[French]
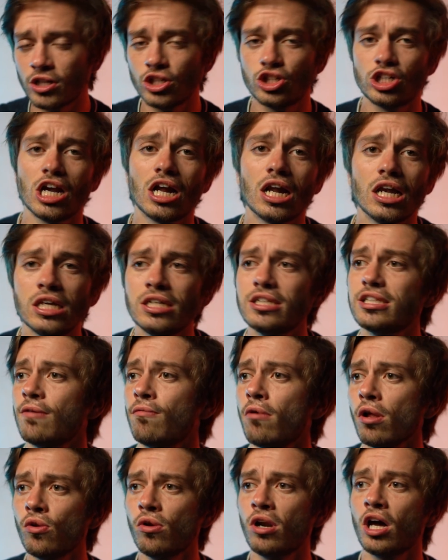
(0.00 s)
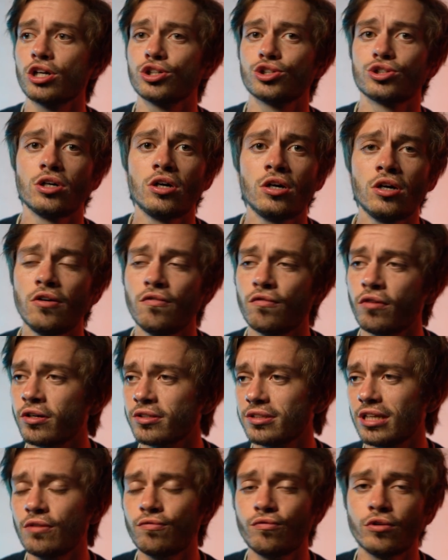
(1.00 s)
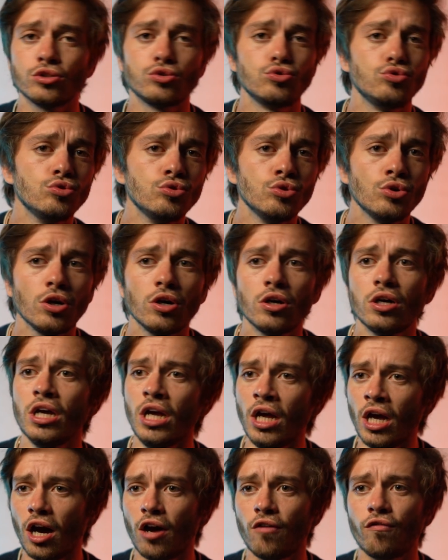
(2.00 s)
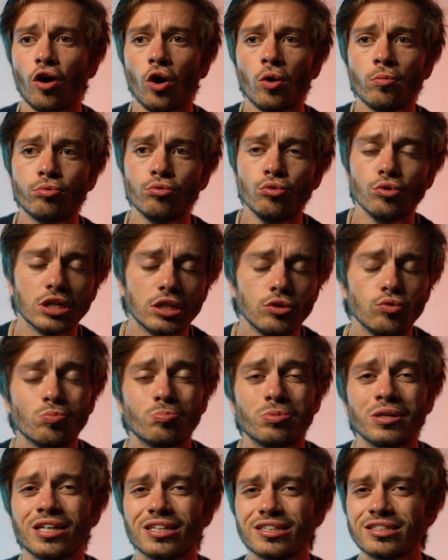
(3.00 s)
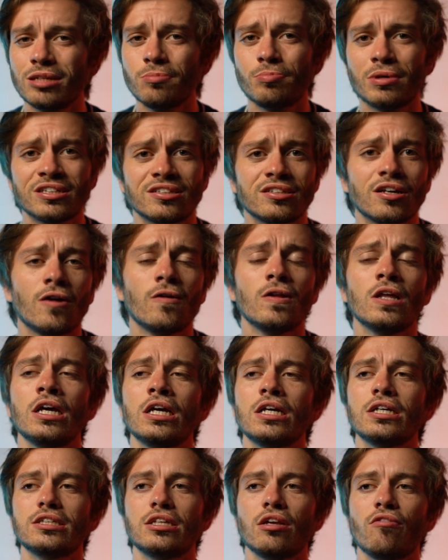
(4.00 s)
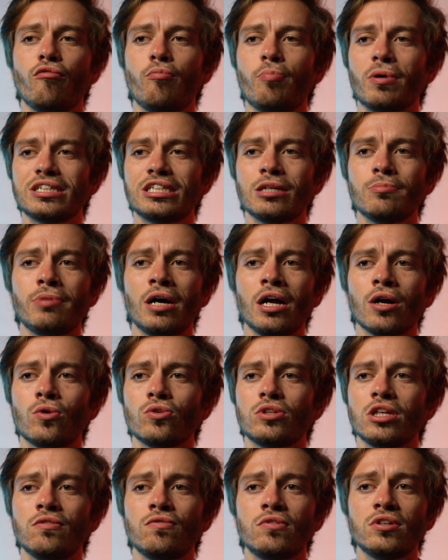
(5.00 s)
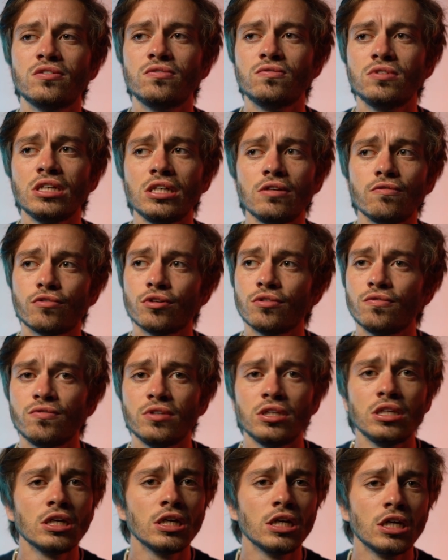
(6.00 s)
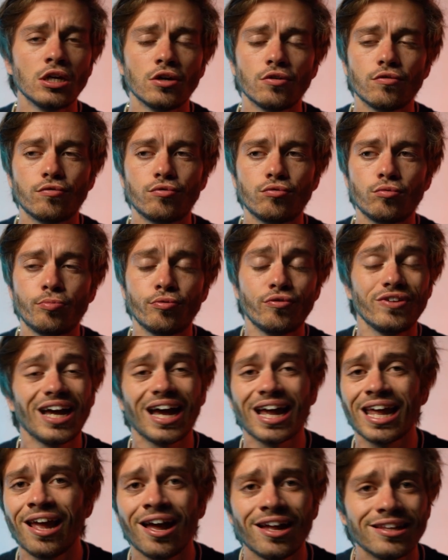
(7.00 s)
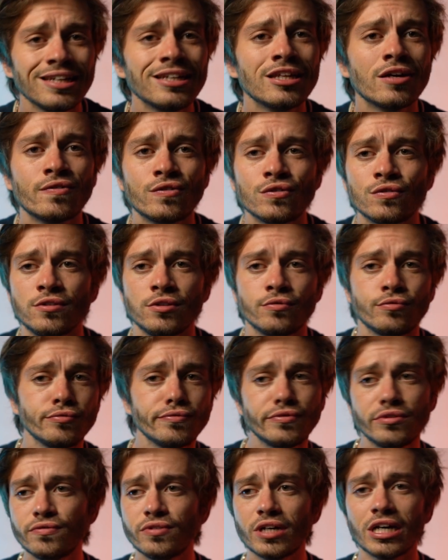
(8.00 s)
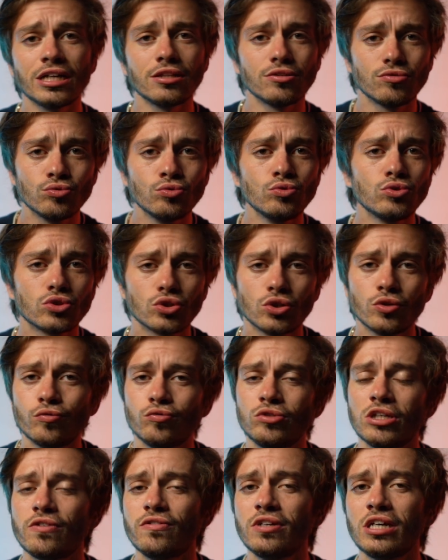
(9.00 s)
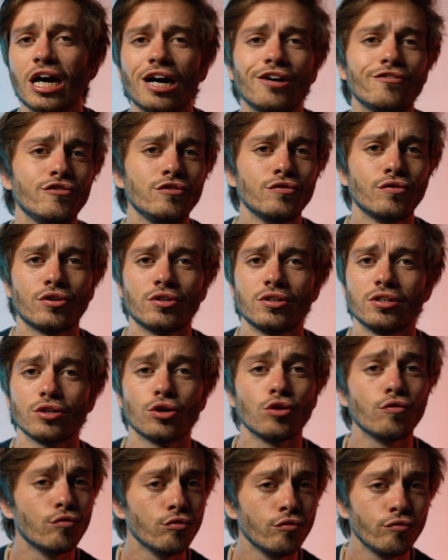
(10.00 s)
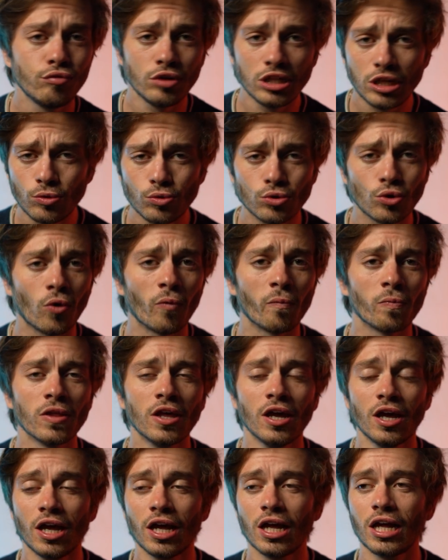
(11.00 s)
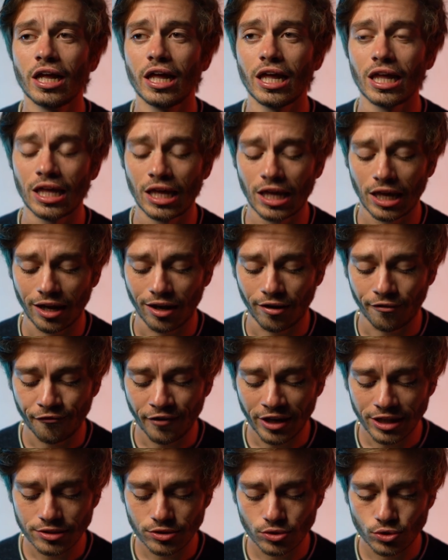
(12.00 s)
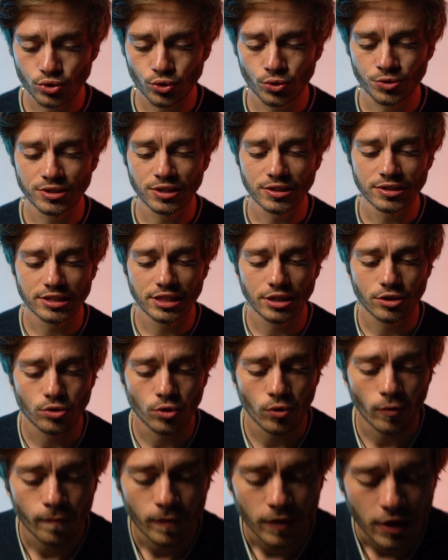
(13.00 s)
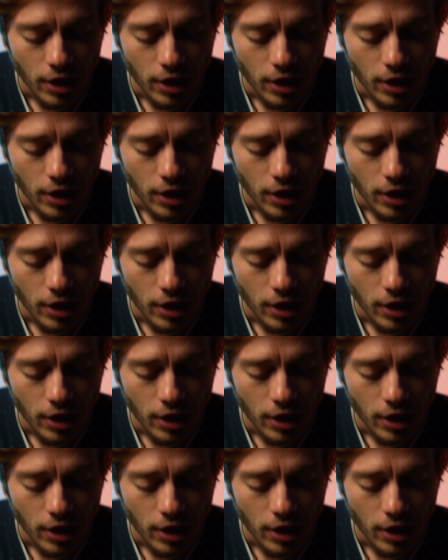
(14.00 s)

une checklist, avoir de l'argent, avoir une telle voiture, avoir un boulot qui nous plaît. C'est pas ça. C'est vous passez pas à côté de votre vie, votre vie, vous pouvez rien rater dans votre vie. Vous vivrez tout ce que vous avez à vivre, que vous le vouliez ou non. Et en fait, ce que je ressens, c'est que